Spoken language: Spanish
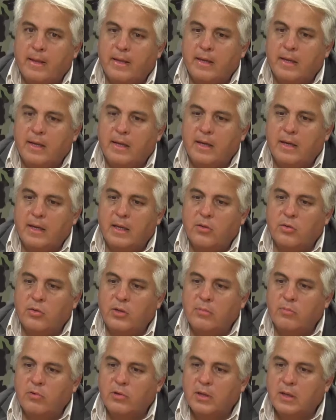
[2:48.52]
eh, donde
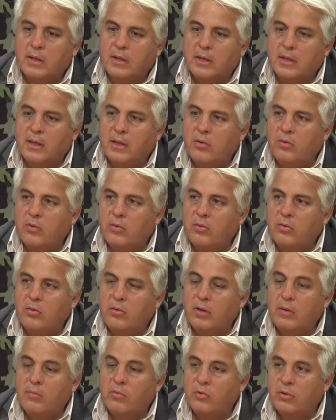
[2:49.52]
hemos
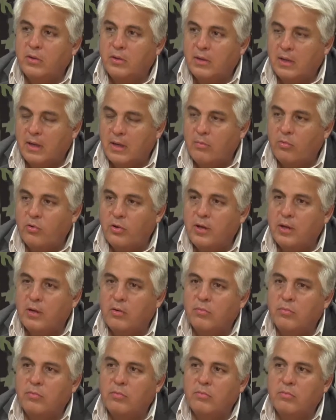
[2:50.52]
tratado, hemos, tenemos ya
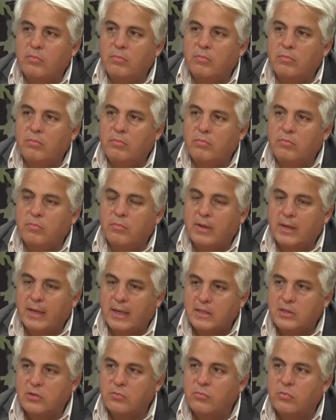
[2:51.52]
un
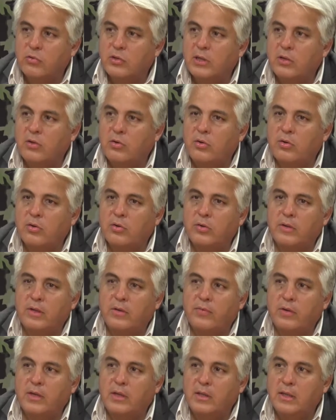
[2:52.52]
casi un borrador
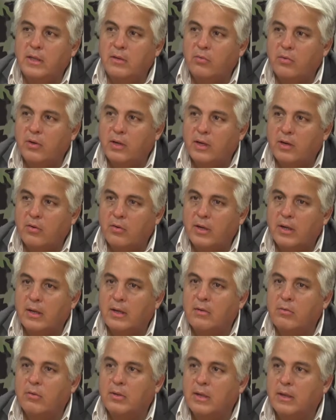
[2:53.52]
definitivo que ahora
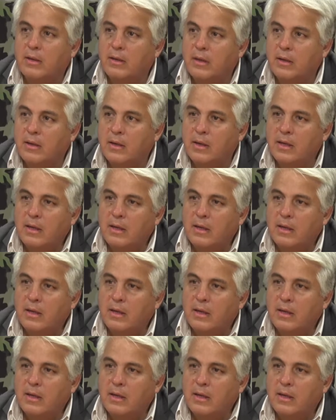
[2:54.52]
lo están